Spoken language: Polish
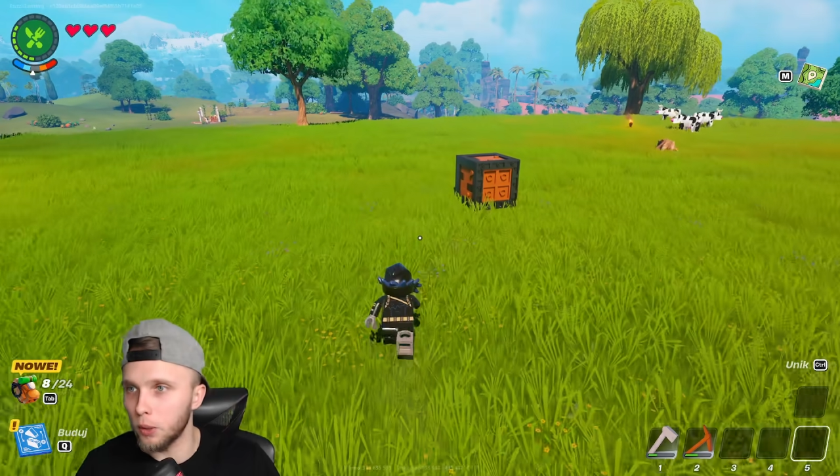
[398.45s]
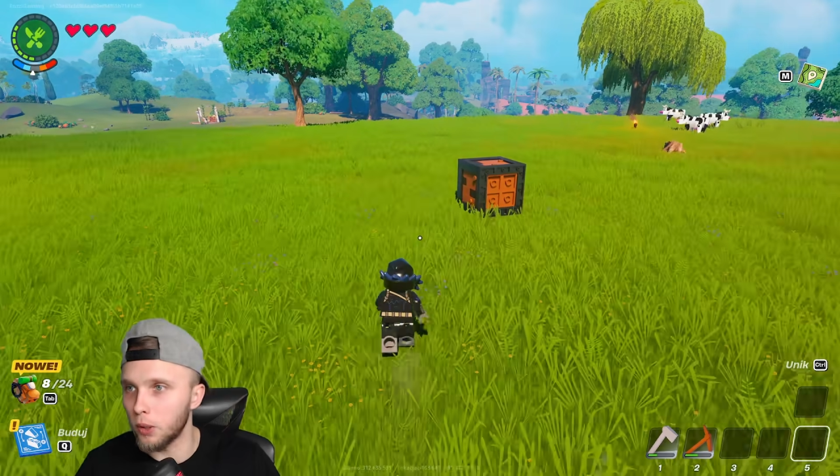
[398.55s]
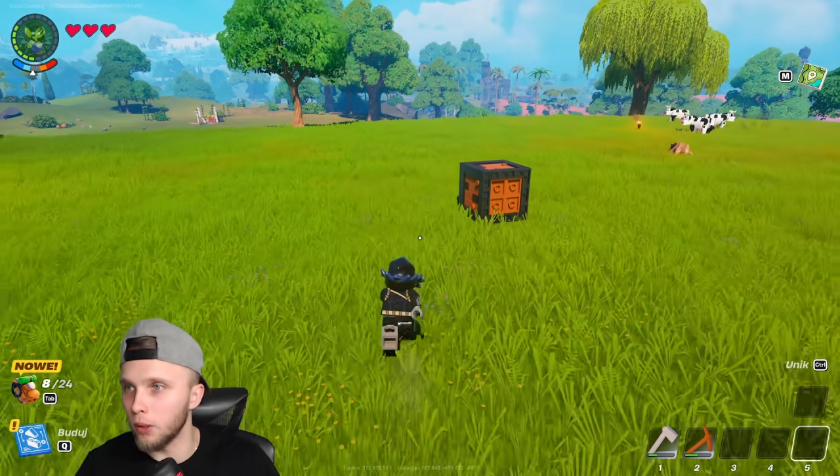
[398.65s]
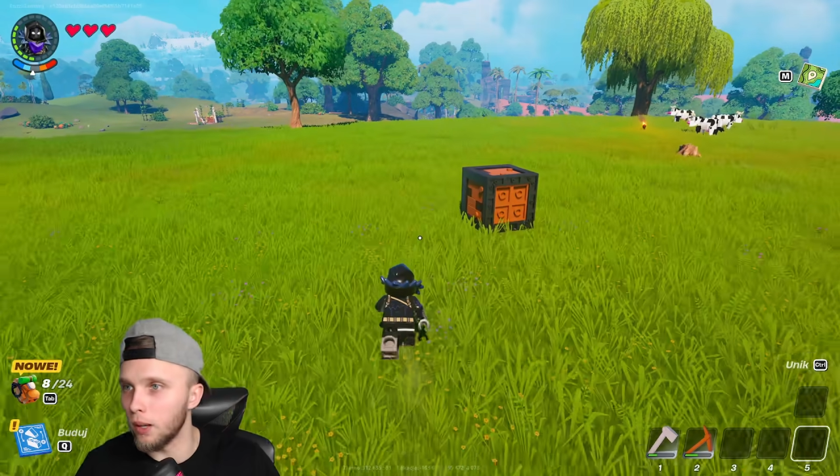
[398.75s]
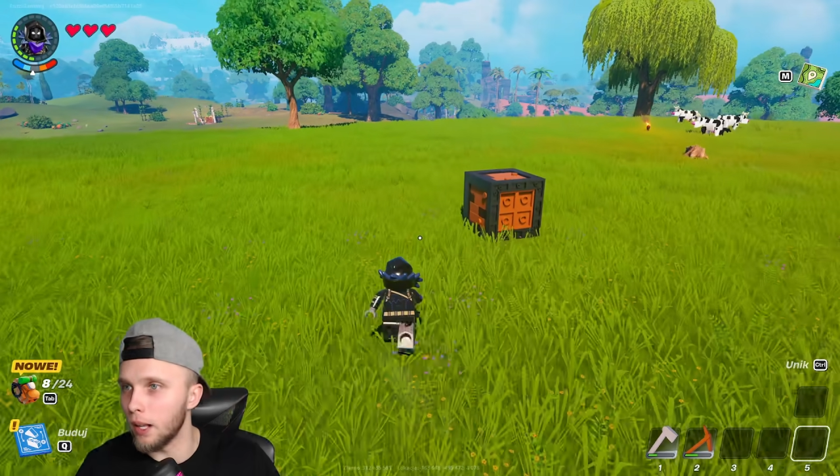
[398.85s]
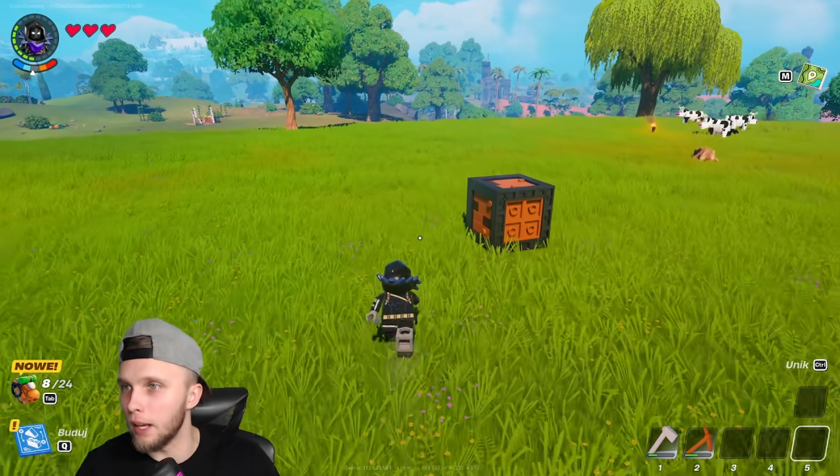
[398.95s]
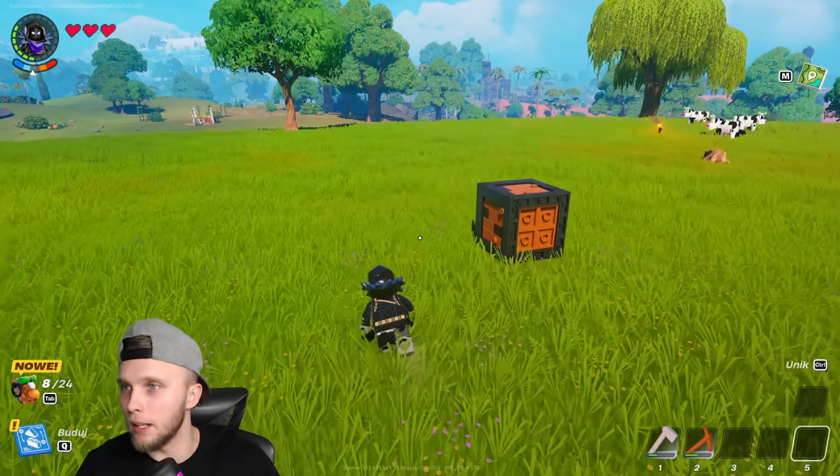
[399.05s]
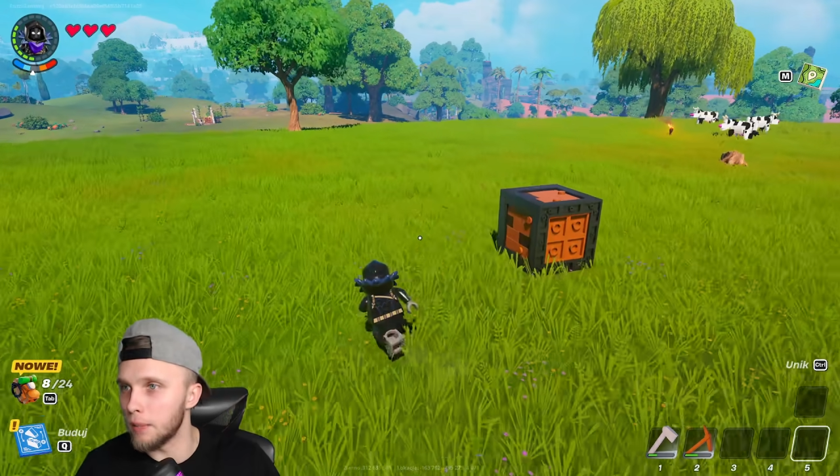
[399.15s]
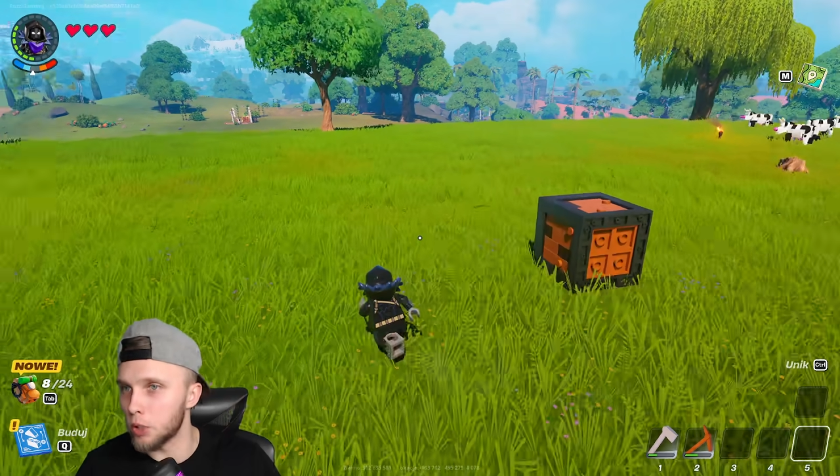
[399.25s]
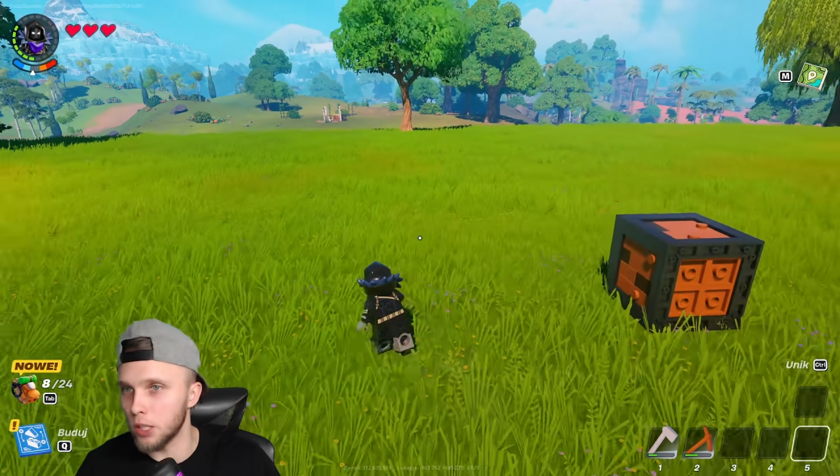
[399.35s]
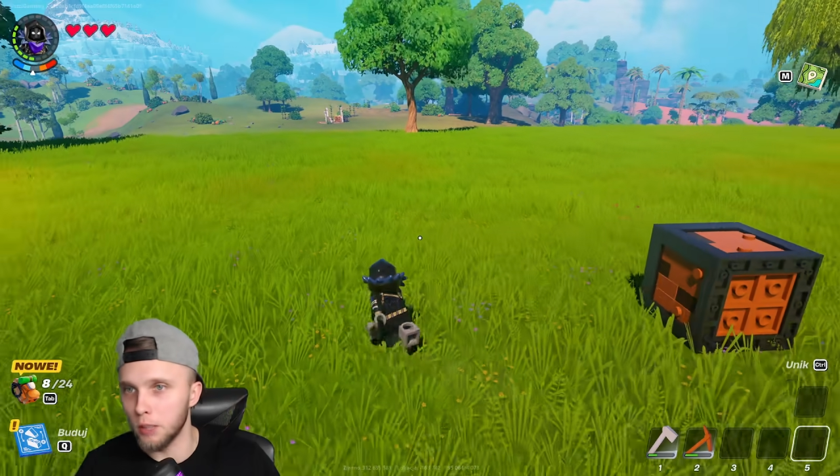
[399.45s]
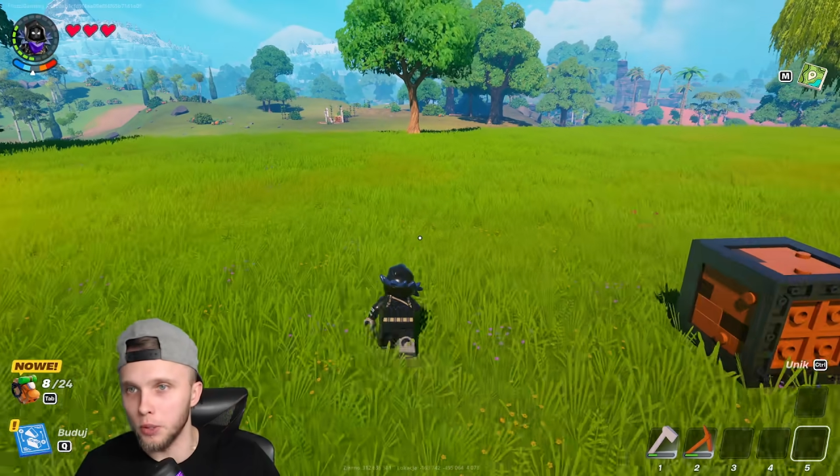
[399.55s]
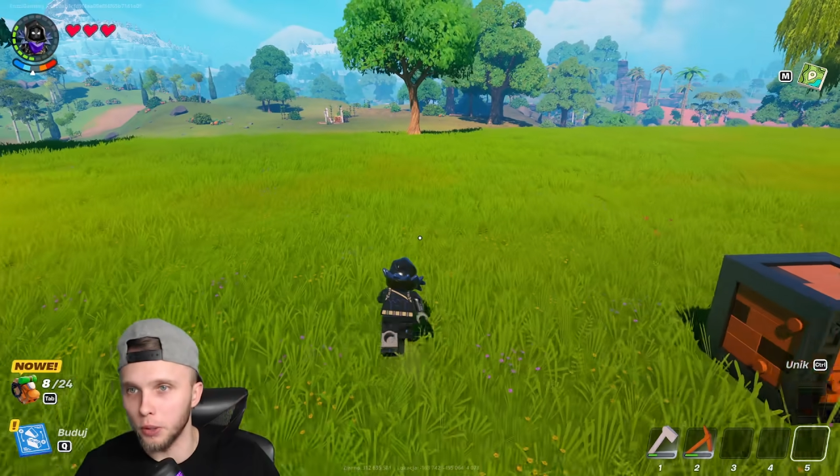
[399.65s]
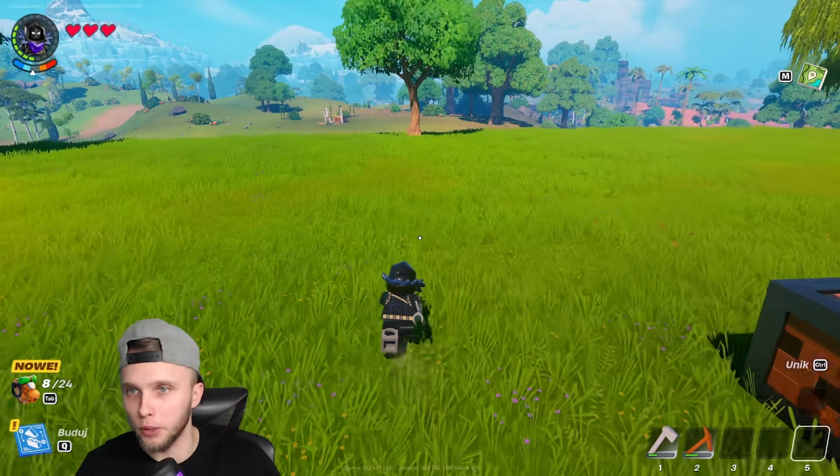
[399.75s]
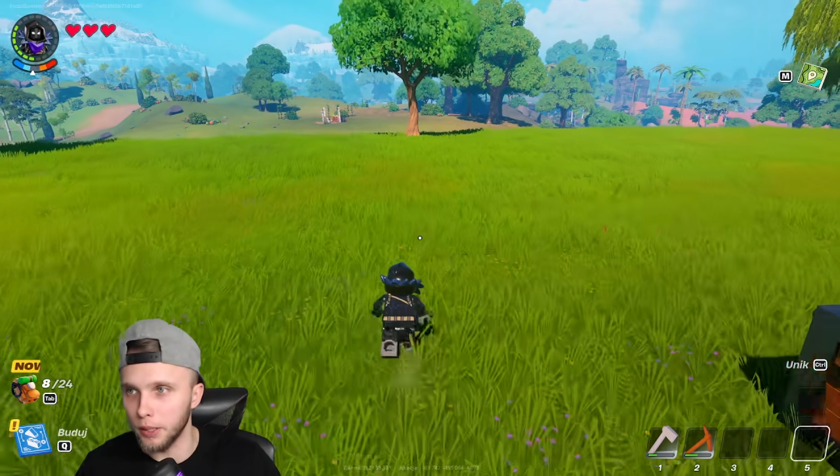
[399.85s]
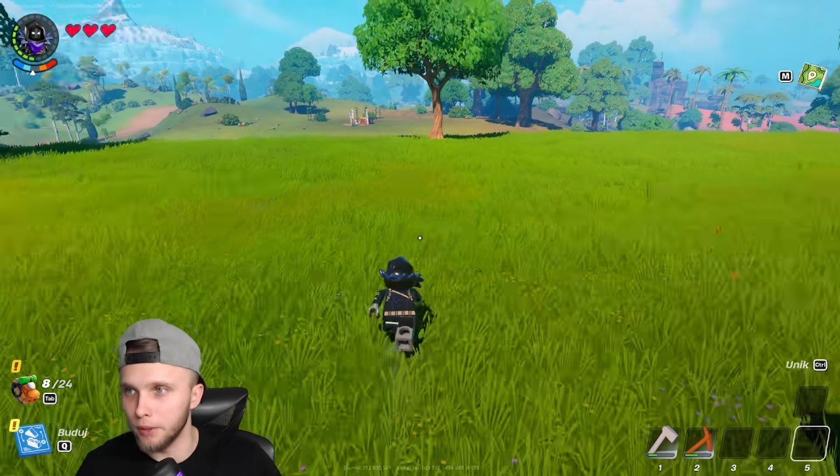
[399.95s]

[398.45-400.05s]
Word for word: kolejne przedmioty.